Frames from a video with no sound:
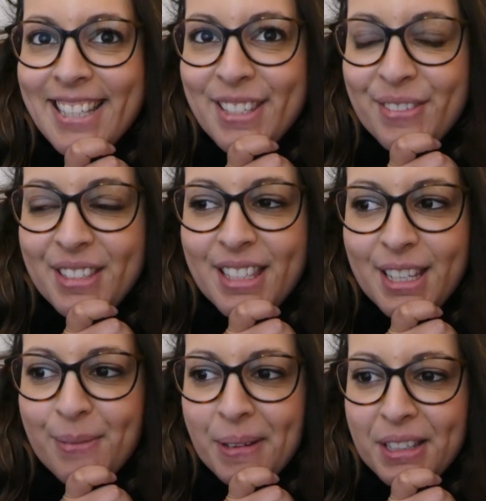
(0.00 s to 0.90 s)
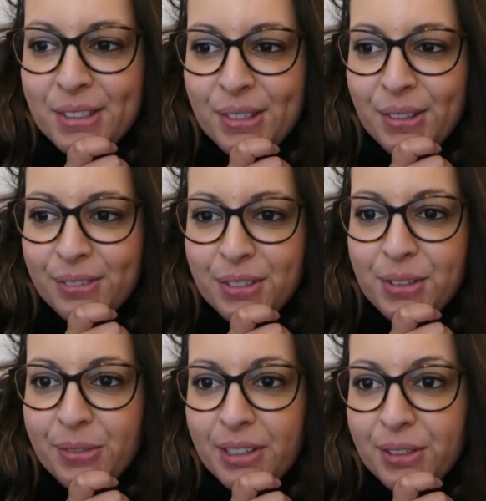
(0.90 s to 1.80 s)
c'est difficile parce qu'en en
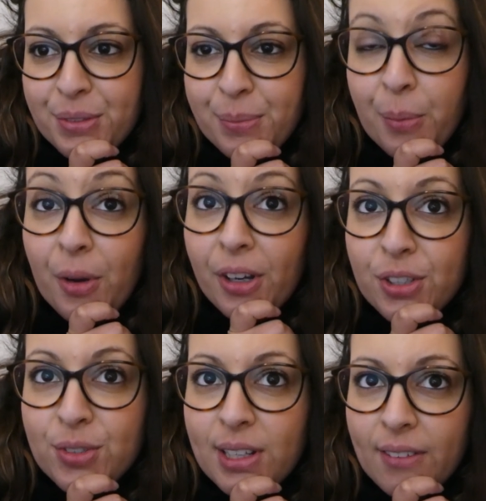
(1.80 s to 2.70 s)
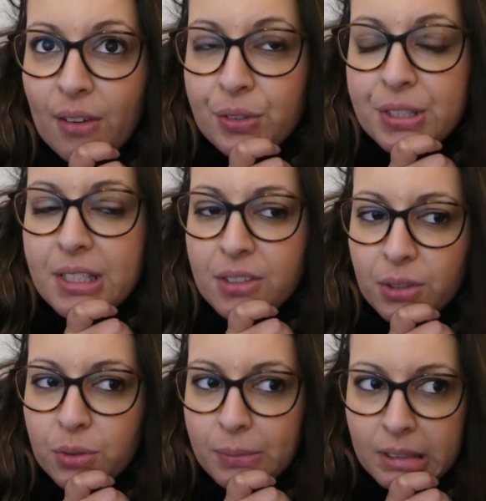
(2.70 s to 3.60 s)
fait, en ce moment, Aaron se lève avant
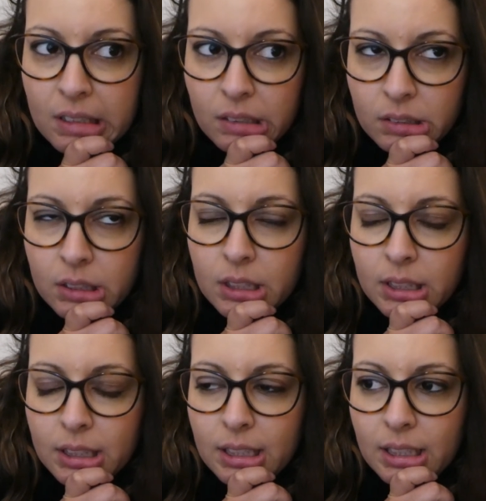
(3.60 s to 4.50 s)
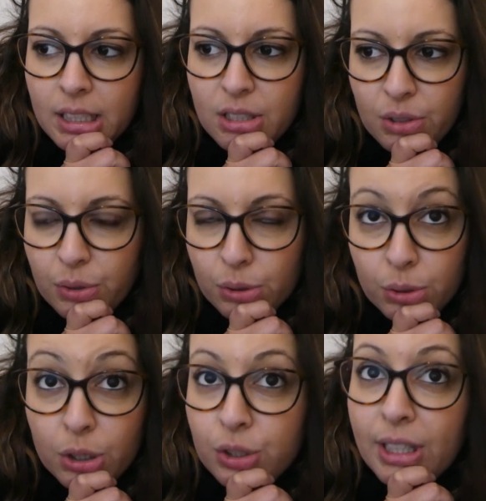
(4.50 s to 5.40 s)
6h du matin. Et c'est parce que le
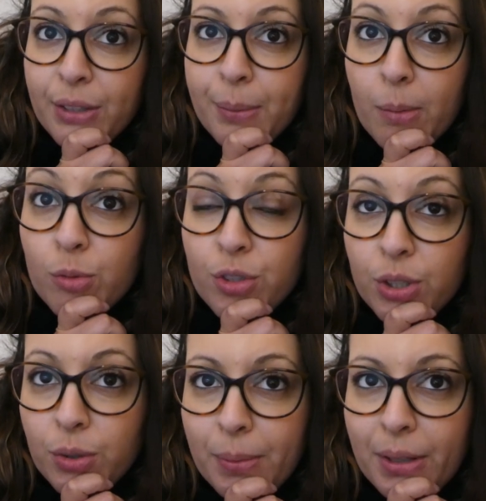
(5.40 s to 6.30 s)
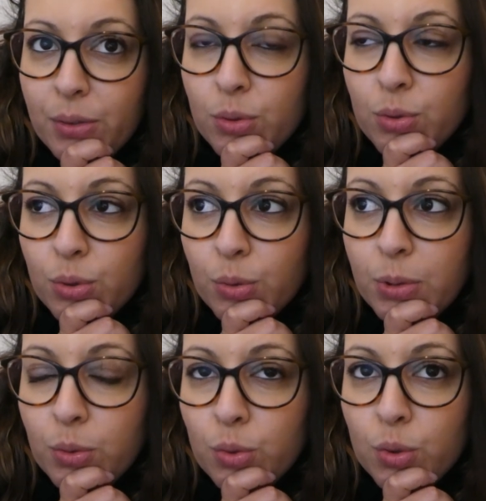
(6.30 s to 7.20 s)
soir, je n'arrive pas à me coucher d'eau parce que je
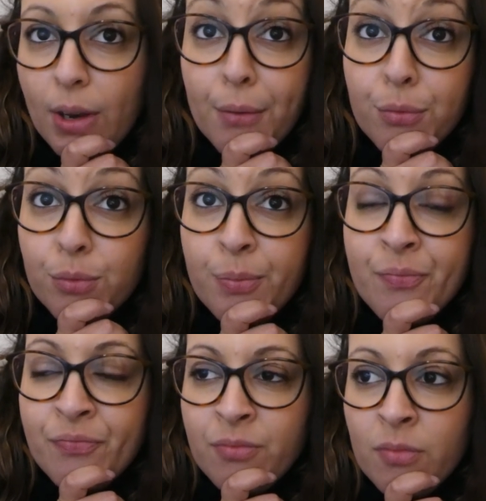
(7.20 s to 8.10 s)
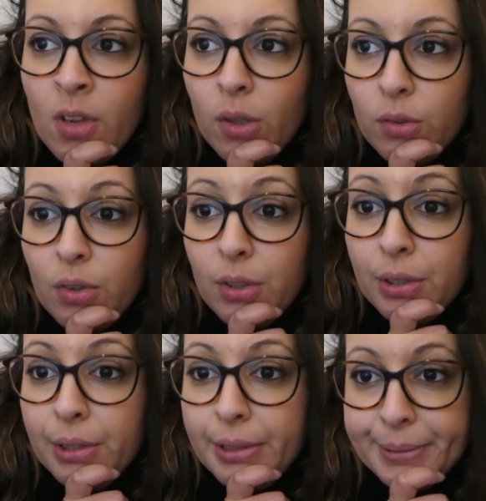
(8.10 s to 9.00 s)
suis toujours à fond
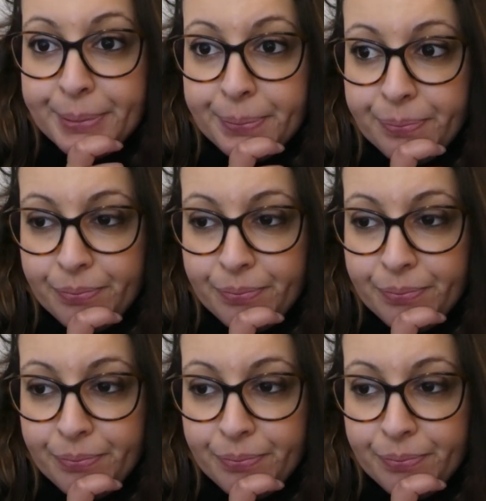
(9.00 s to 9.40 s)
dans euh,